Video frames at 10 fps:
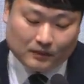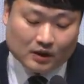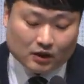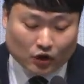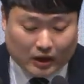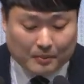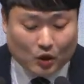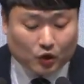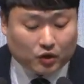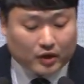그렇다면
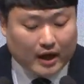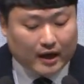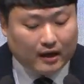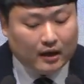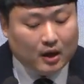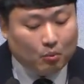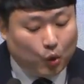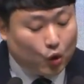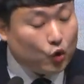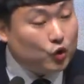어떻게
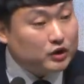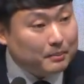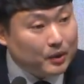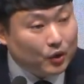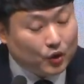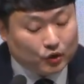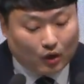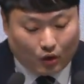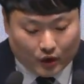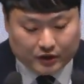포로로 잡혀온
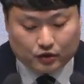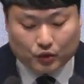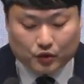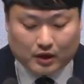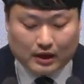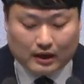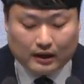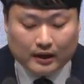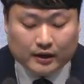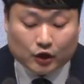어린 소녀가
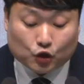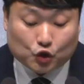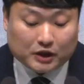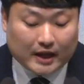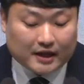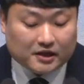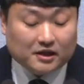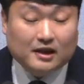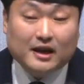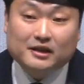여주인에게
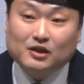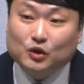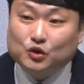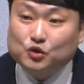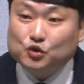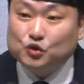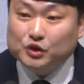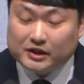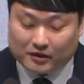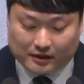신뢰를 얻을 수
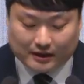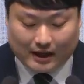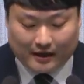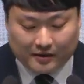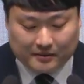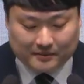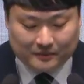있었을까요?